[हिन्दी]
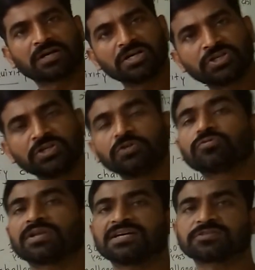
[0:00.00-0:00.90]
कंटिन्यू
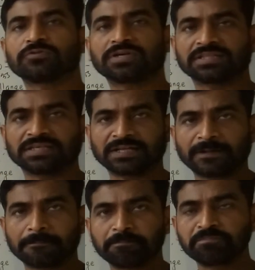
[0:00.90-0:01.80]
क्लास को करते
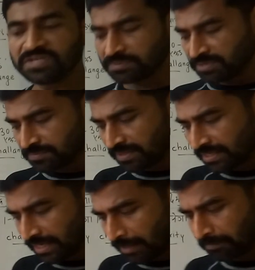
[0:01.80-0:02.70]
रहें बीच बीच में
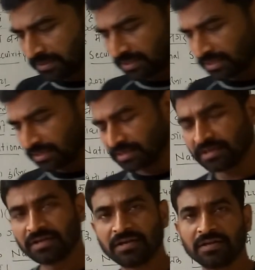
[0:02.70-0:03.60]
गैप ना करें
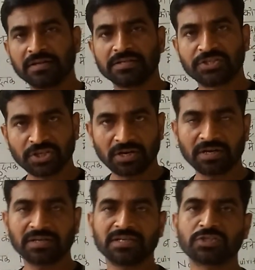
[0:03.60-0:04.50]

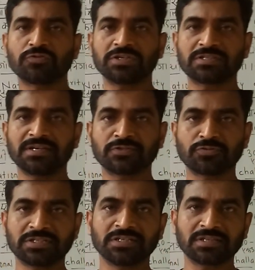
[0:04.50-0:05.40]
जहां रहें स्वस्थ रहें
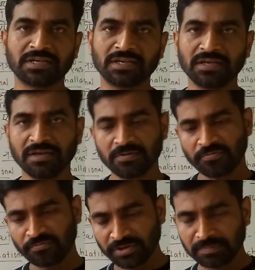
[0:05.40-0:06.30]
सुरक्षित रहें
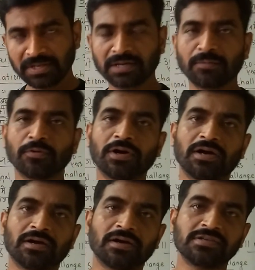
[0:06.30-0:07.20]
फिर मिलेंगे हम
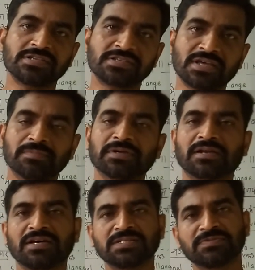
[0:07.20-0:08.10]
लोग शाम के
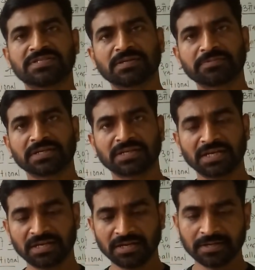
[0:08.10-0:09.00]
क्लास में सब्जेक्ट
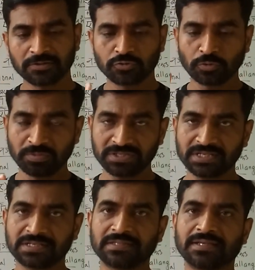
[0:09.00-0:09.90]
के जो विषय
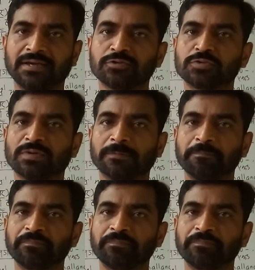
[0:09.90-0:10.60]
चलता है उसमें